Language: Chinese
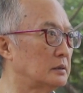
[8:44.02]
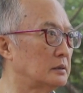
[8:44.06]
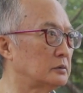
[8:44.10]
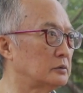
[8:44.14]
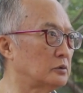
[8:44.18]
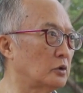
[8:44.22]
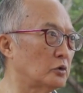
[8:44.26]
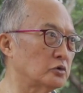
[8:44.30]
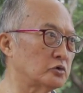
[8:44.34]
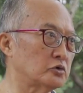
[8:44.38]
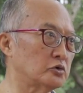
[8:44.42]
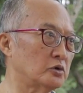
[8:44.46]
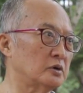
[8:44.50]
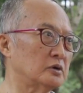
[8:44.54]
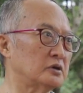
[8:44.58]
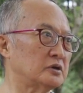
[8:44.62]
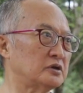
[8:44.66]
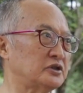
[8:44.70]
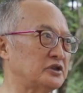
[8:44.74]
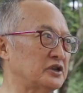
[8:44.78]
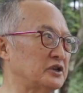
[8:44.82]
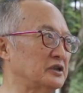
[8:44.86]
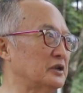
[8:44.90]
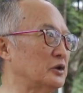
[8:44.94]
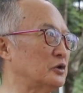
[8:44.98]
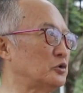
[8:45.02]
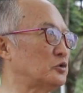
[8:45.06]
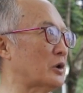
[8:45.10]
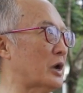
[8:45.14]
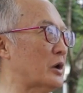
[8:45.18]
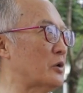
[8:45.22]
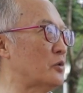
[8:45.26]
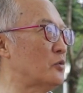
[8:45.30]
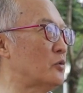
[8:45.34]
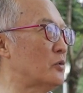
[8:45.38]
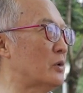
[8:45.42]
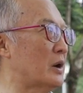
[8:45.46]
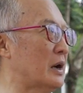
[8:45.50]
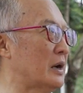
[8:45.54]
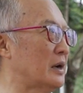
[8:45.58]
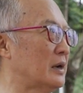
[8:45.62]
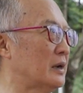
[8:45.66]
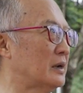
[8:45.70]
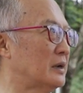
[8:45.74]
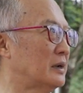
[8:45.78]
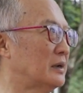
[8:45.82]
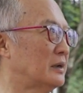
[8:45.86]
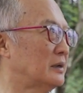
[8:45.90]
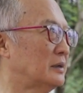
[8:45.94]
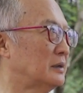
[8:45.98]
都说心能转物啊，
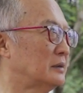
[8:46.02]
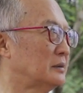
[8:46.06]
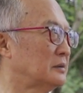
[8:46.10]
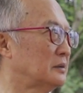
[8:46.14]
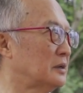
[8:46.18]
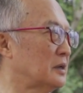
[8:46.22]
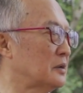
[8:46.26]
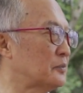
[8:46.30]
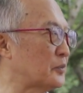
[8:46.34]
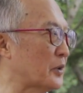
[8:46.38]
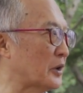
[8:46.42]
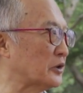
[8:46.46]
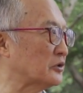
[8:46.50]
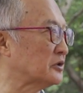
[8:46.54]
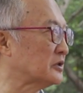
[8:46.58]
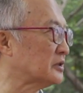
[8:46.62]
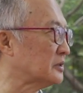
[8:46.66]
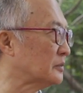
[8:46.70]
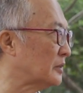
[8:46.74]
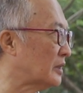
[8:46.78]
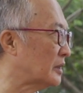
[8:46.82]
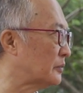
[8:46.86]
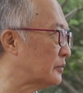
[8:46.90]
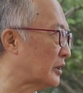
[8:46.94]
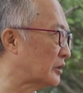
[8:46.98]
那表示什么？